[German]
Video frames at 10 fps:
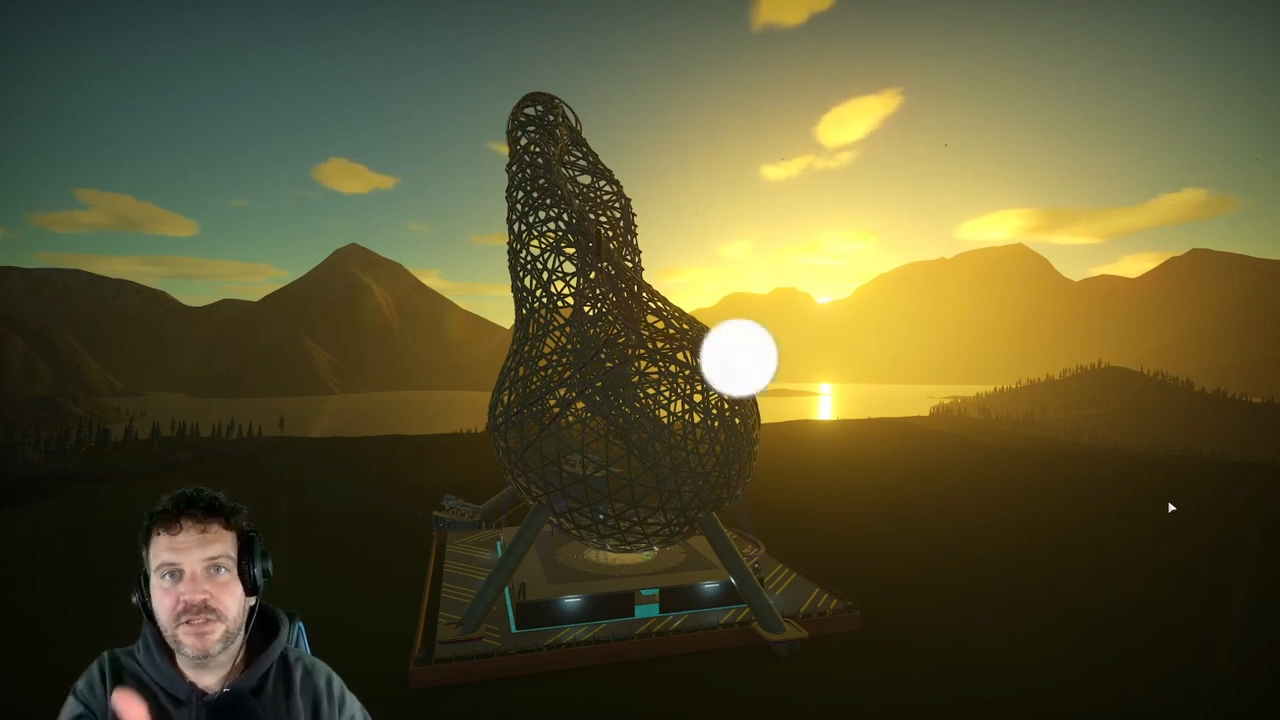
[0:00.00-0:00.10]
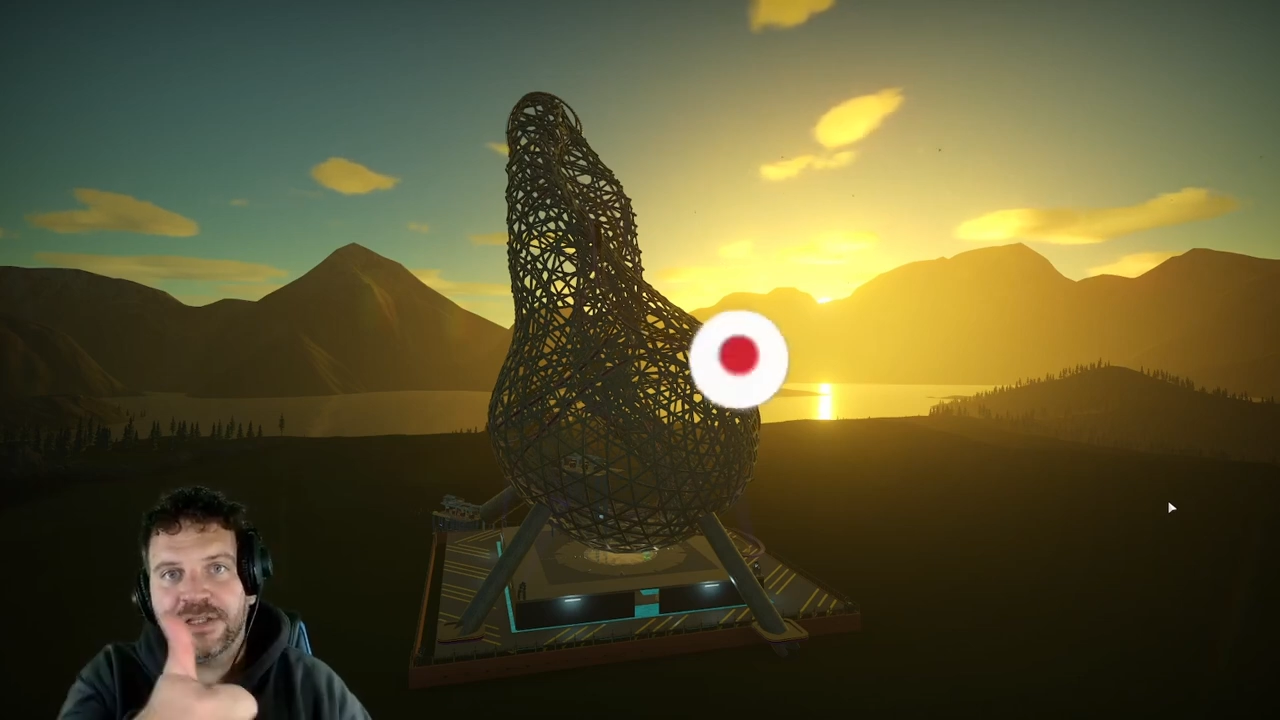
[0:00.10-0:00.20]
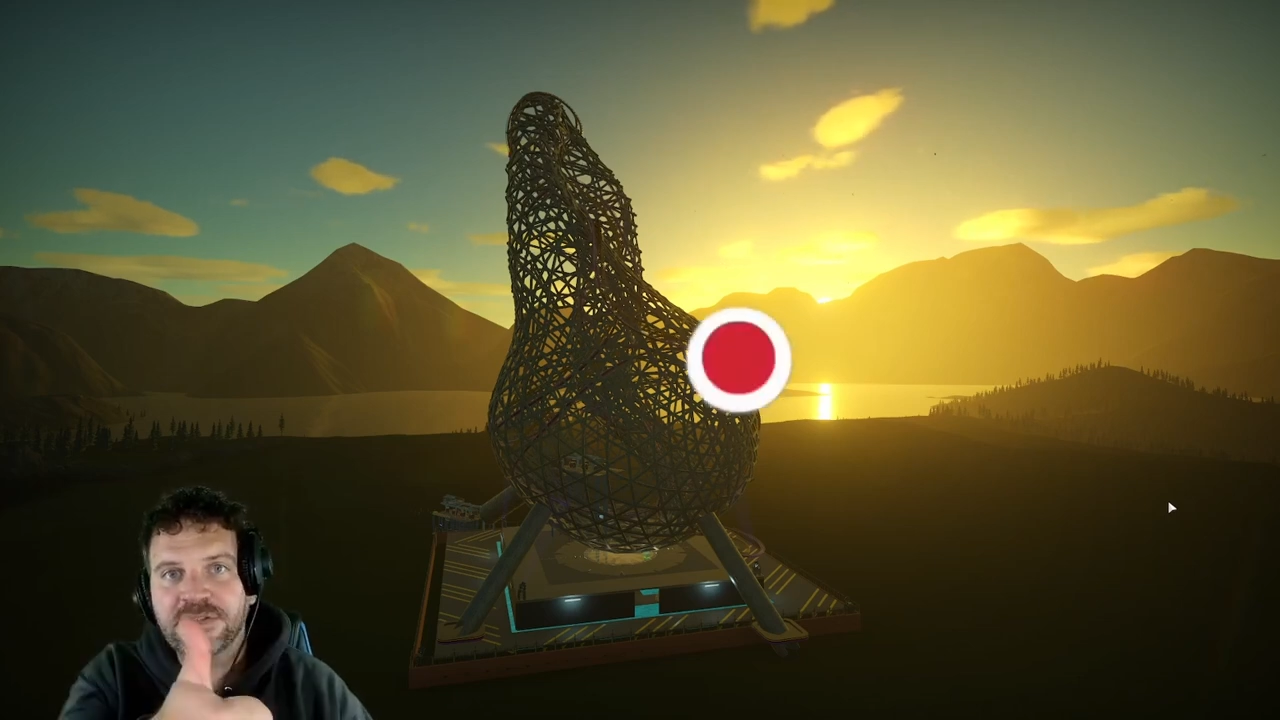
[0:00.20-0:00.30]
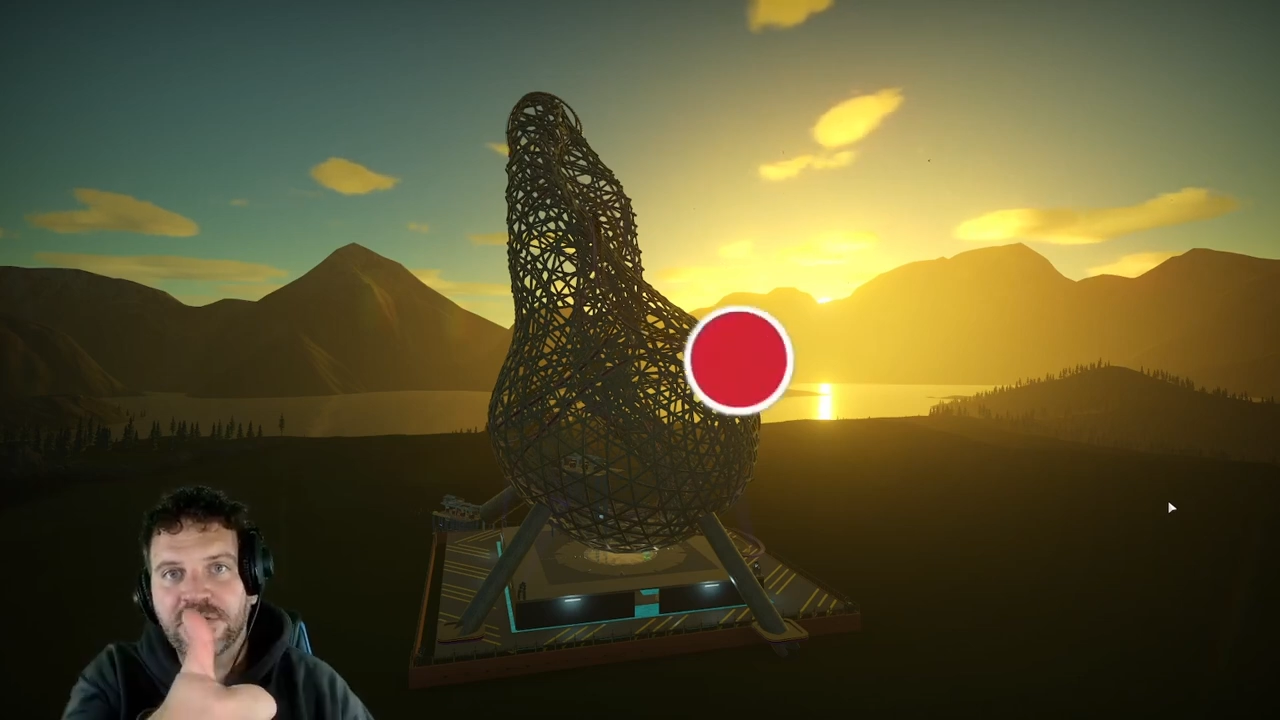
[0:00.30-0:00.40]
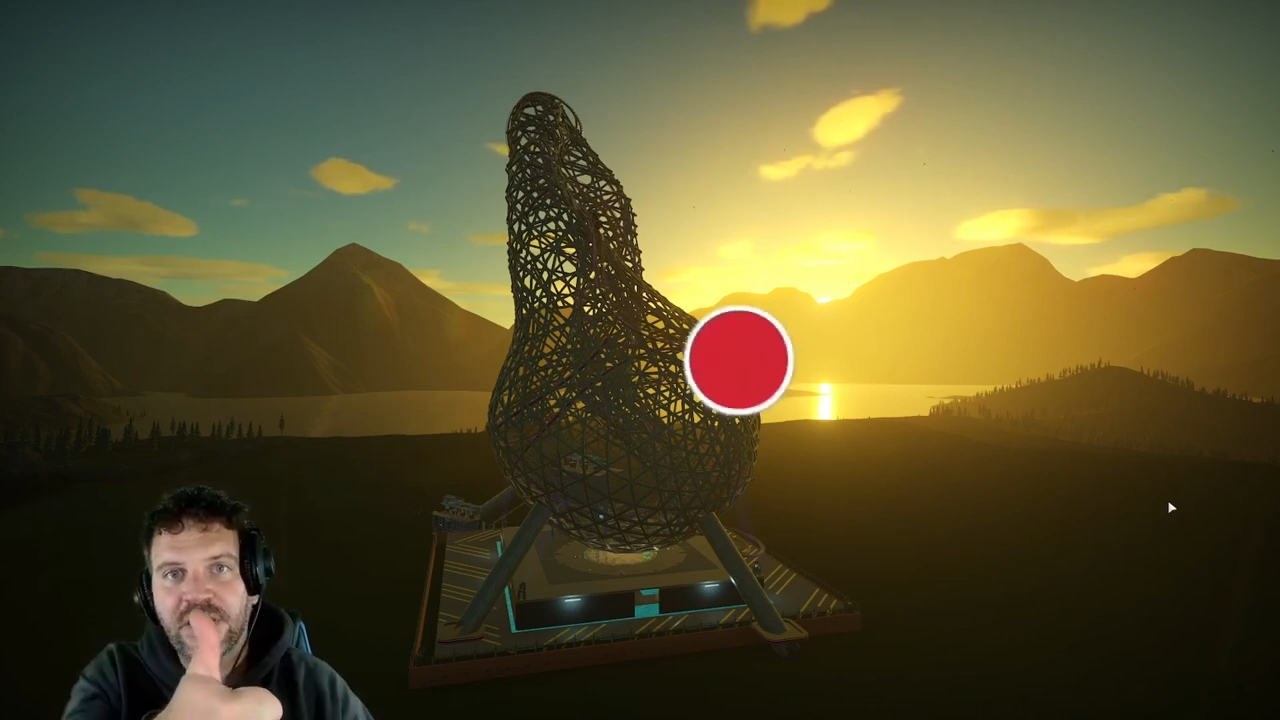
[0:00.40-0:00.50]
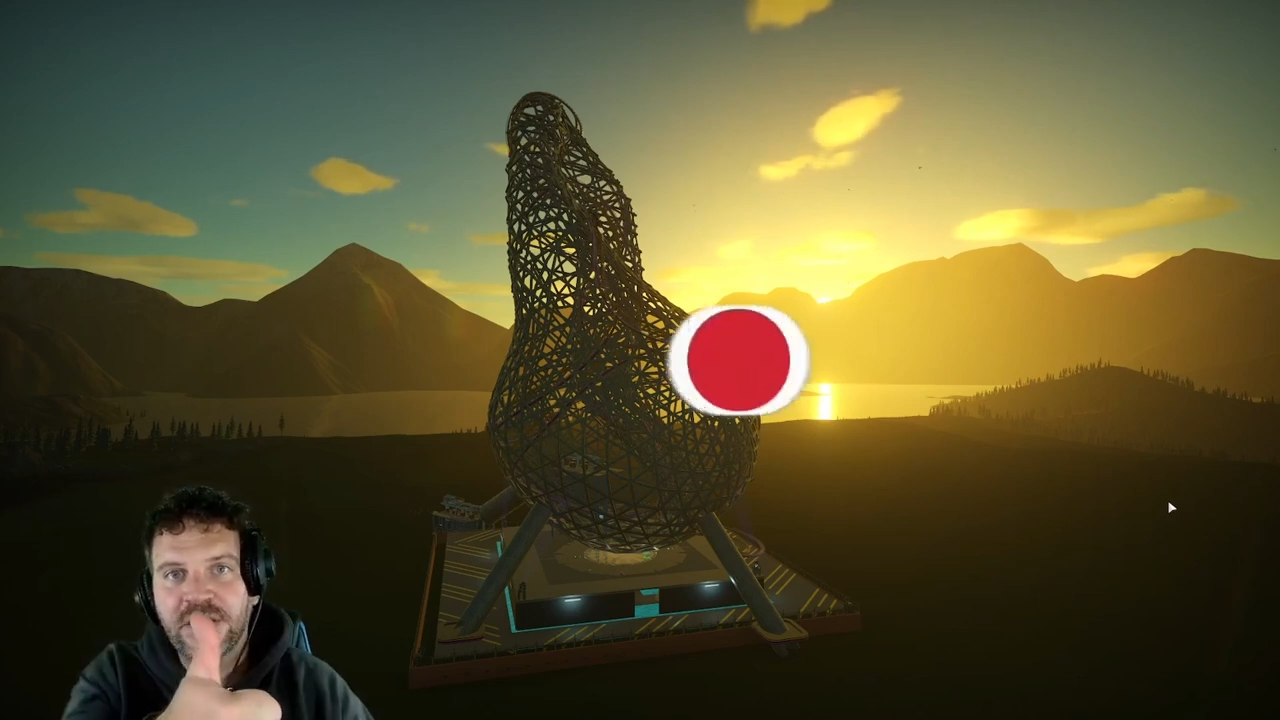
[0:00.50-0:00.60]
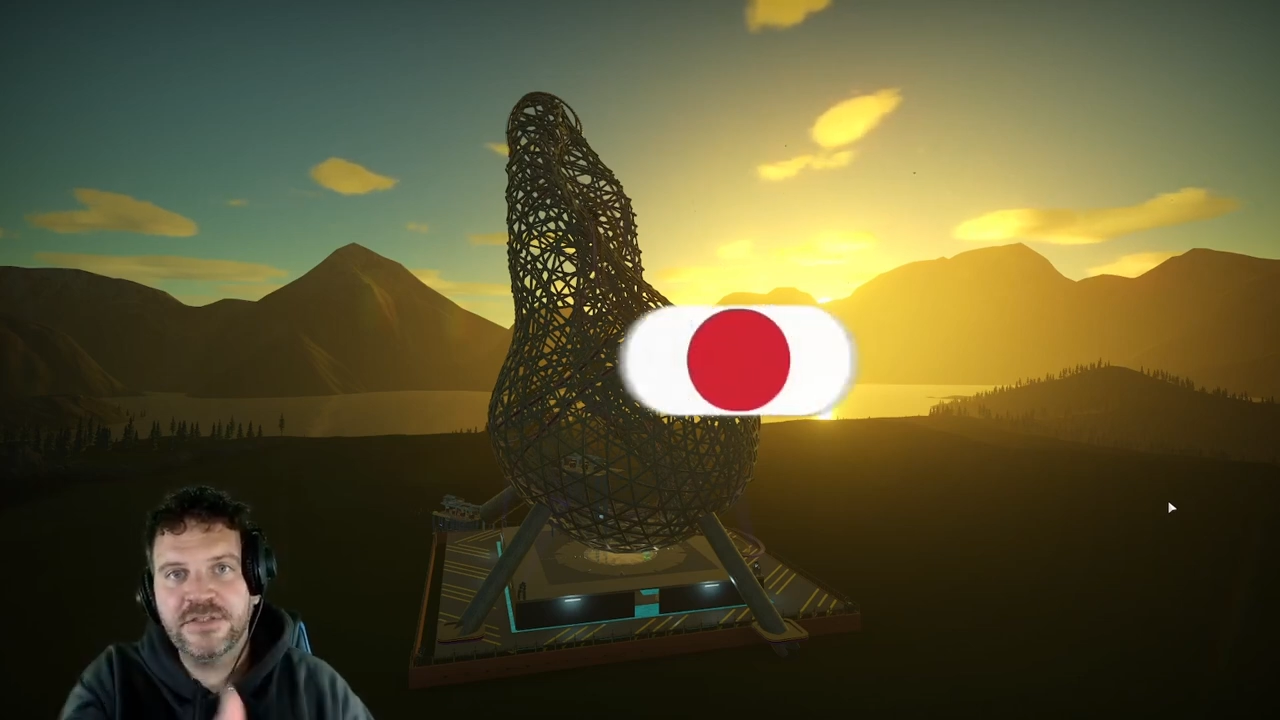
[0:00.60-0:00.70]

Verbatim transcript: lasst doch gerne